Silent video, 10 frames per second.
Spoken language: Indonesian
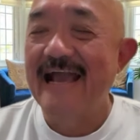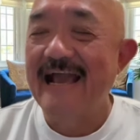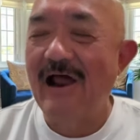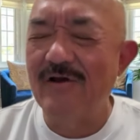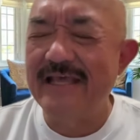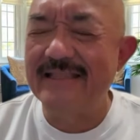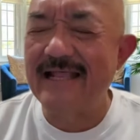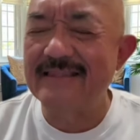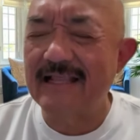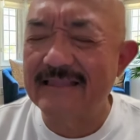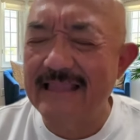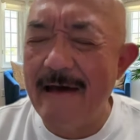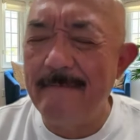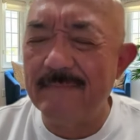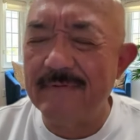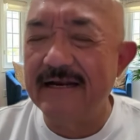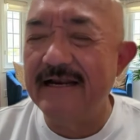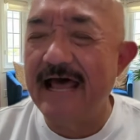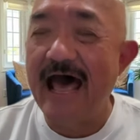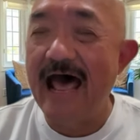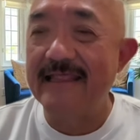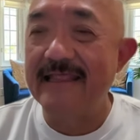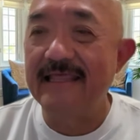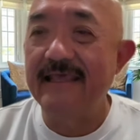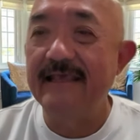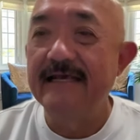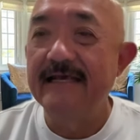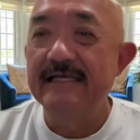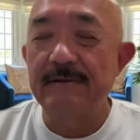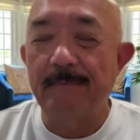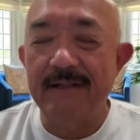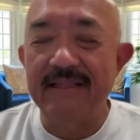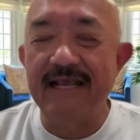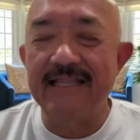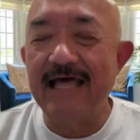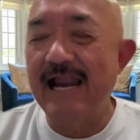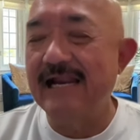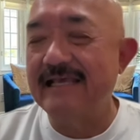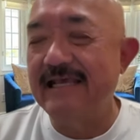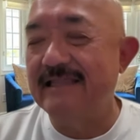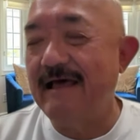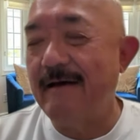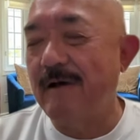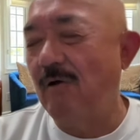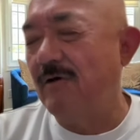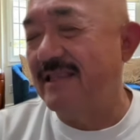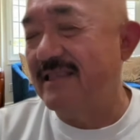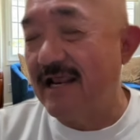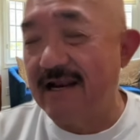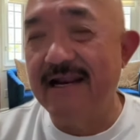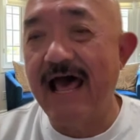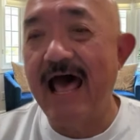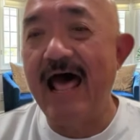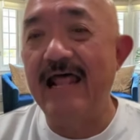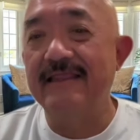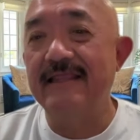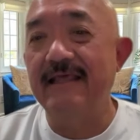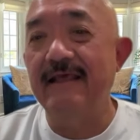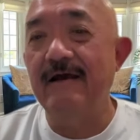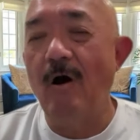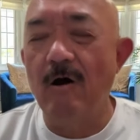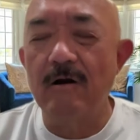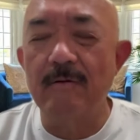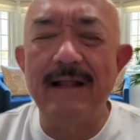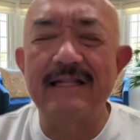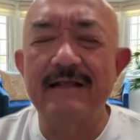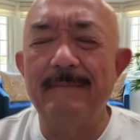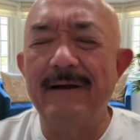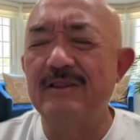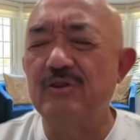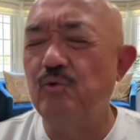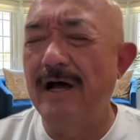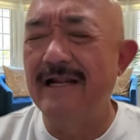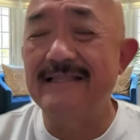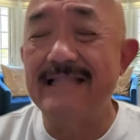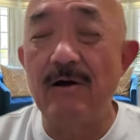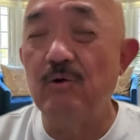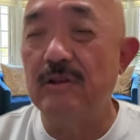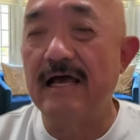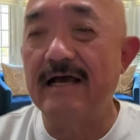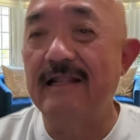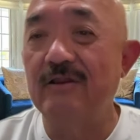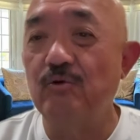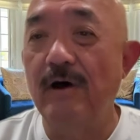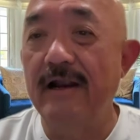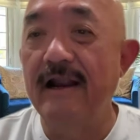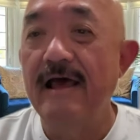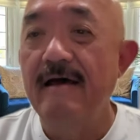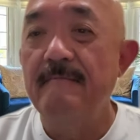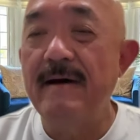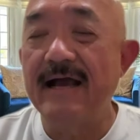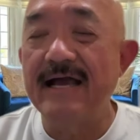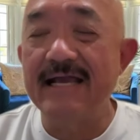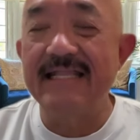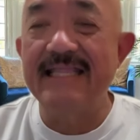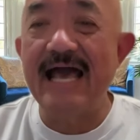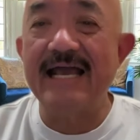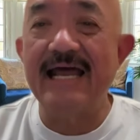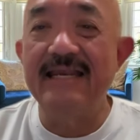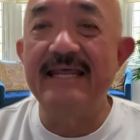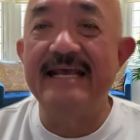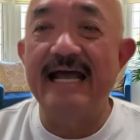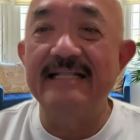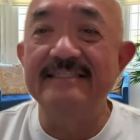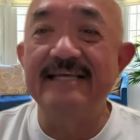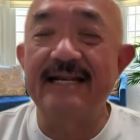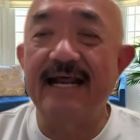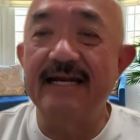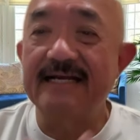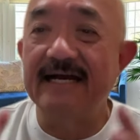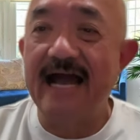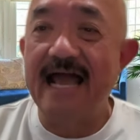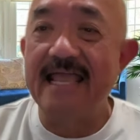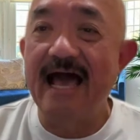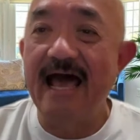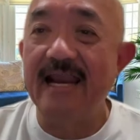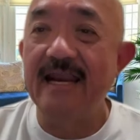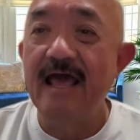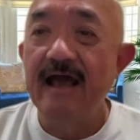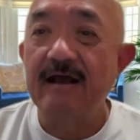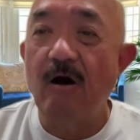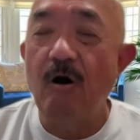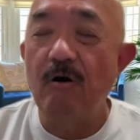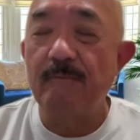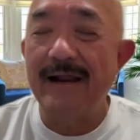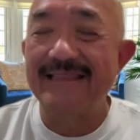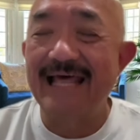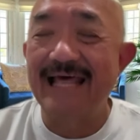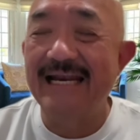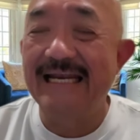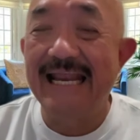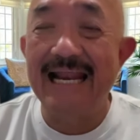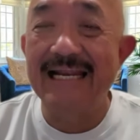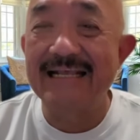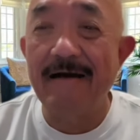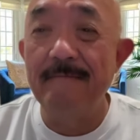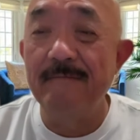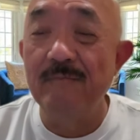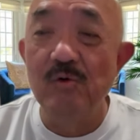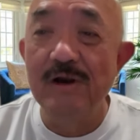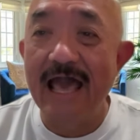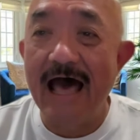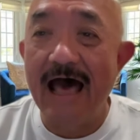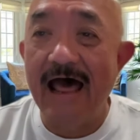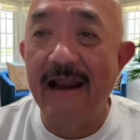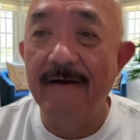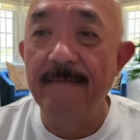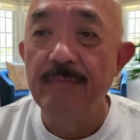Kalau kita tetap rendah hati, seperti kata Alkitab, kalau kita rendah hati, hormat kepada Tuhan, takut akan Tuhan, maka kita akan diganjar dengan kekayaan, kehormatan, dan kemuliaan.